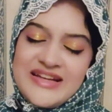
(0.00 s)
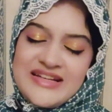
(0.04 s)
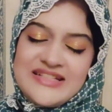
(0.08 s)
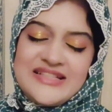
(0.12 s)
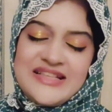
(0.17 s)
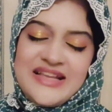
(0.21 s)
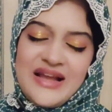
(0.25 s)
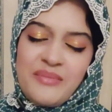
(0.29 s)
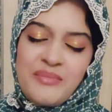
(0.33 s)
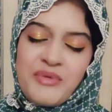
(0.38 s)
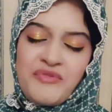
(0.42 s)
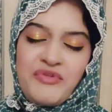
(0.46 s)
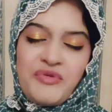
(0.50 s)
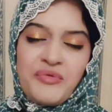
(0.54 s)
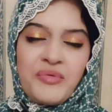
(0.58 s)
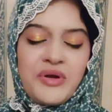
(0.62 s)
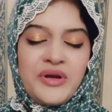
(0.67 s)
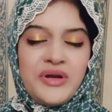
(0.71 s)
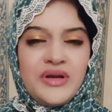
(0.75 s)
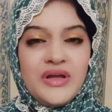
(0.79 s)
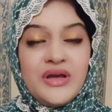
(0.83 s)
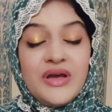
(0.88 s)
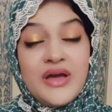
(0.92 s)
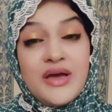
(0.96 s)
सलाम
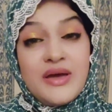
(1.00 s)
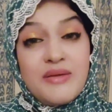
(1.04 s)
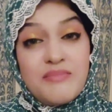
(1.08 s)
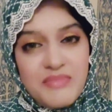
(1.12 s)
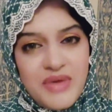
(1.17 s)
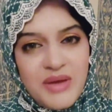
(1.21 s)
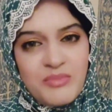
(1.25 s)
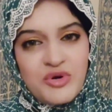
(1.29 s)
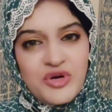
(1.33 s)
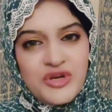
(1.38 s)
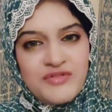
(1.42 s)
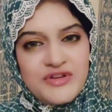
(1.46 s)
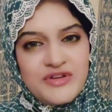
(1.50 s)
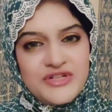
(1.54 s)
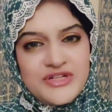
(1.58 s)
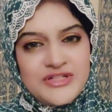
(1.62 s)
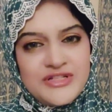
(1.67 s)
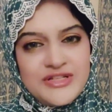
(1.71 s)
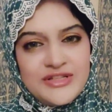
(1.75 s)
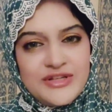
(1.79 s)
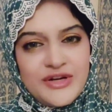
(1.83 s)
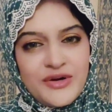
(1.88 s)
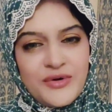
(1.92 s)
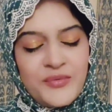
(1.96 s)
एवरीवन मैं मोटिवेशनल
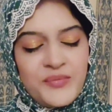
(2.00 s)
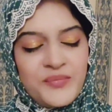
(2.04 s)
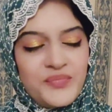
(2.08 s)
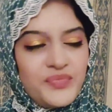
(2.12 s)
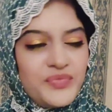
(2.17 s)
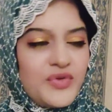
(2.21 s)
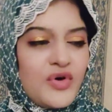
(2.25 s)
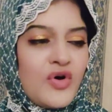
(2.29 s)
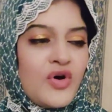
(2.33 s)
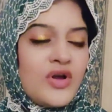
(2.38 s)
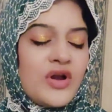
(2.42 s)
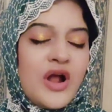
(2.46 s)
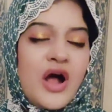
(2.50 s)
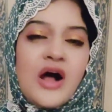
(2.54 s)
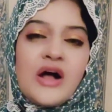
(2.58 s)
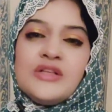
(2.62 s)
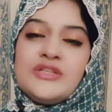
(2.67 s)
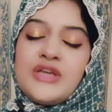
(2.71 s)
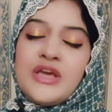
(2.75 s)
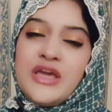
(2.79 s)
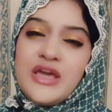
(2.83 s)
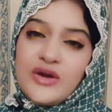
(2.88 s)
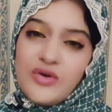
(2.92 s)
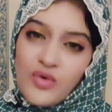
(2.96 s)
सिद्रा हूँ और
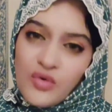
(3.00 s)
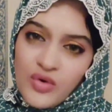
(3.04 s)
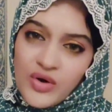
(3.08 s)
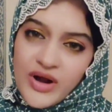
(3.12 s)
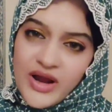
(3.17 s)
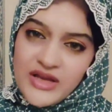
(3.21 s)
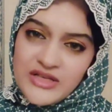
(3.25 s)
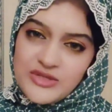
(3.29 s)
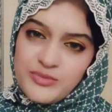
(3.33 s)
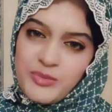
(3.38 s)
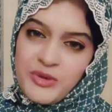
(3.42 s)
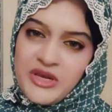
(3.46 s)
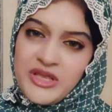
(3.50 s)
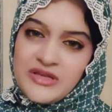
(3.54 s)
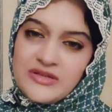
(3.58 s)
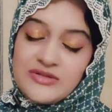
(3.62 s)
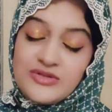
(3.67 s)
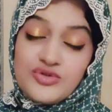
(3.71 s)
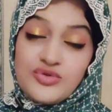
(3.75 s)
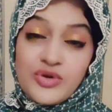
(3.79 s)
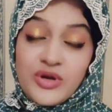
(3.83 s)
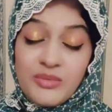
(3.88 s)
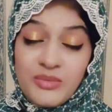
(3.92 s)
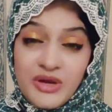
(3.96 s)
आज एक और
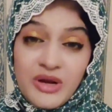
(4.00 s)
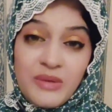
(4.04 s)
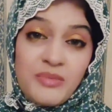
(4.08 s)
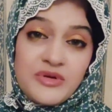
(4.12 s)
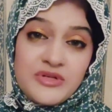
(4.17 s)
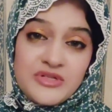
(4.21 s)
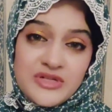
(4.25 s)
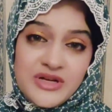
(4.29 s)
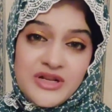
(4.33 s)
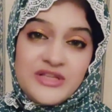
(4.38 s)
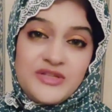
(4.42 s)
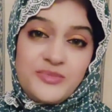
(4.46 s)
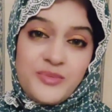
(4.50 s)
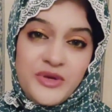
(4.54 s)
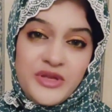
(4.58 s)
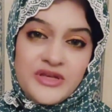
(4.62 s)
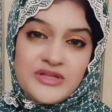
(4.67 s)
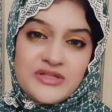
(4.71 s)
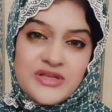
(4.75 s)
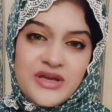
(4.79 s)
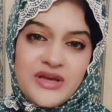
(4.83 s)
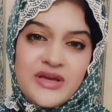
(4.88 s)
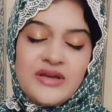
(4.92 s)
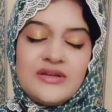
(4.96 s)
एक्सपीरियंस जो कि मेरा पर्सनल
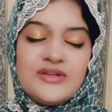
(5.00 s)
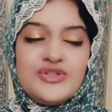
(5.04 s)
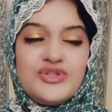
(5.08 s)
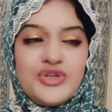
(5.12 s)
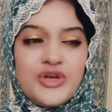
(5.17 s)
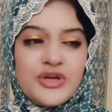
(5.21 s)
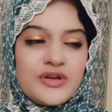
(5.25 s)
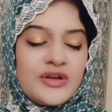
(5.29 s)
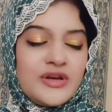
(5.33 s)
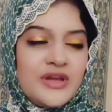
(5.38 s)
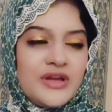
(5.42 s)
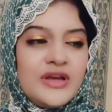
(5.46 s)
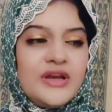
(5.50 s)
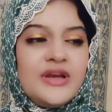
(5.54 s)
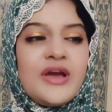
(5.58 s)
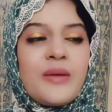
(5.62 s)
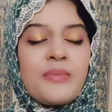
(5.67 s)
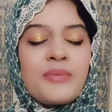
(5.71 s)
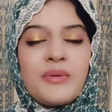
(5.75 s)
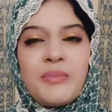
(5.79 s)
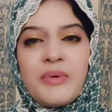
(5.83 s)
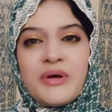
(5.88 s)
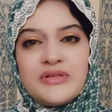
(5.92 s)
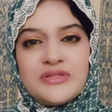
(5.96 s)
एक्सपीरियंस है शेयर करने के लिए
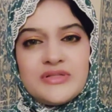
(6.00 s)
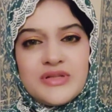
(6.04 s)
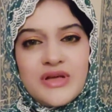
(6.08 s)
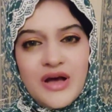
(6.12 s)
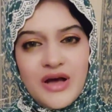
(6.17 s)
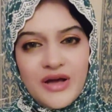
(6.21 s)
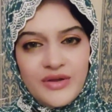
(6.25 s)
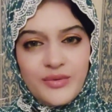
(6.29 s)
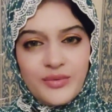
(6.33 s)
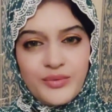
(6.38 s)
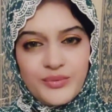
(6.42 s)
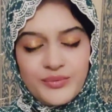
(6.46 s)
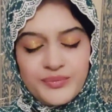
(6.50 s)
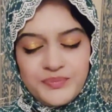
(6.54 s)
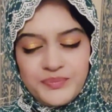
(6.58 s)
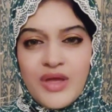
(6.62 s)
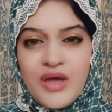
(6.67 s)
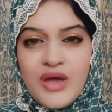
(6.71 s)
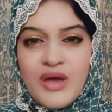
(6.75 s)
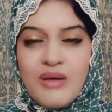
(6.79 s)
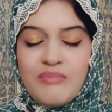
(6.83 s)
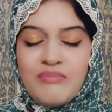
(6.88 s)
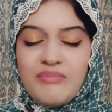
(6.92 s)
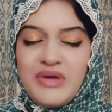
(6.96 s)
आपके पास आई
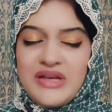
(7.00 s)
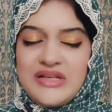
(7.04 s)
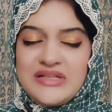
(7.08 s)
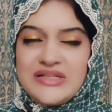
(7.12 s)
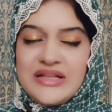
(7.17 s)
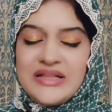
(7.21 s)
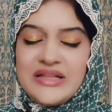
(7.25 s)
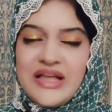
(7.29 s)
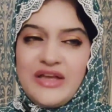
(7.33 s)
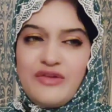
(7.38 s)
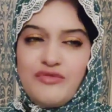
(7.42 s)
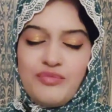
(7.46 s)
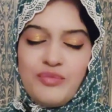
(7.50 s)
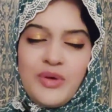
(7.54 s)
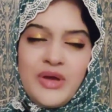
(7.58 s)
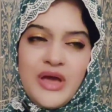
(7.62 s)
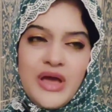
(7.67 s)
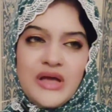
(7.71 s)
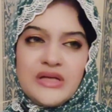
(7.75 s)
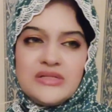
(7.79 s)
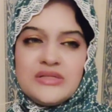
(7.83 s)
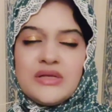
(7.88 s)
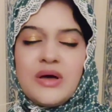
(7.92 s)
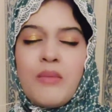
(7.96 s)
हूँ मेरे साथ लाइफ में
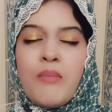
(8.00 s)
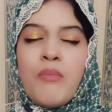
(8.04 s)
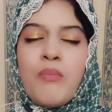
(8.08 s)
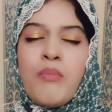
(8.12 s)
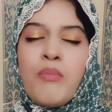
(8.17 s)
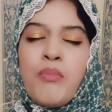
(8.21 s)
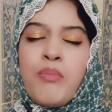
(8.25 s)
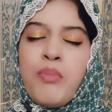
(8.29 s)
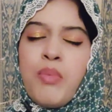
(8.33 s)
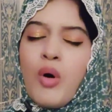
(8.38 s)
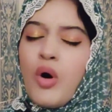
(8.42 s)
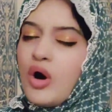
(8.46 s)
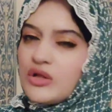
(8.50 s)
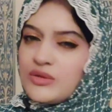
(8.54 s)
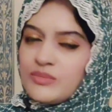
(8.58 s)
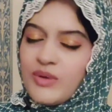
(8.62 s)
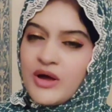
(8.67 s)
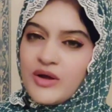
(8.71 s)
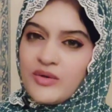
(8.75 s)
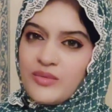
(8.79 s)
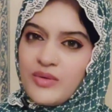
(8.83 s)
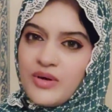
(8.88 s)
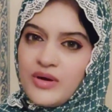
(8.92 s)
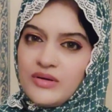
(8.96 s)
ऐसा बहुत
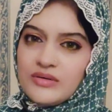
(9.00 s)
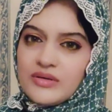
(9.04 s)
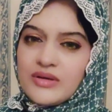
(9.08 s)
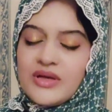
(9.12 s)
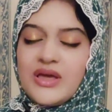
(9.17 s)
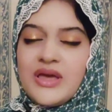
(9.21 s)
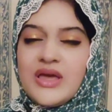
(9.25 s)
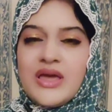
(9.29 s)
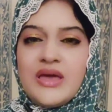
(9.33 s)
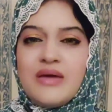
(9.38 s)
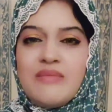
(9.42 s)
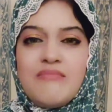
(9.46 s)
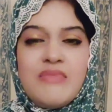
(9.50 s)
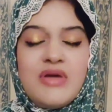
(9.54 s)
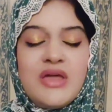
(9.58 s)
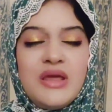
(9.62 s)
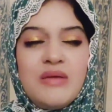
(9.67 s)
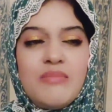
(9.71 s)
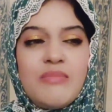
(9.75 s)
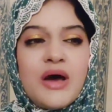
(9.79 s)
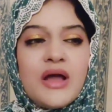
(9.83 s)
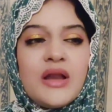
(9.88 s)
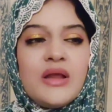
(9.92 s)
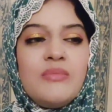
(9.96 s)
बार हुआ कि
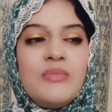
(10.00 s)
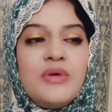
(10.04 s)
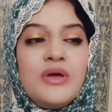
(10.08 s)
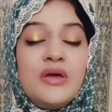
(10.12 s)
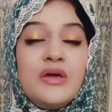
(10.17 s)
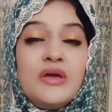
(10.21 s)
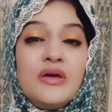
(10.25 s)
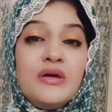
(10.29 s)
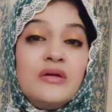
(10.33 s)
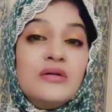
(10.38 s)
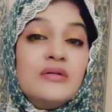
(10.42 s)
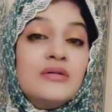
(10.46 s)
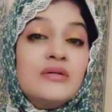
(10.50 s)
मेरे बारे में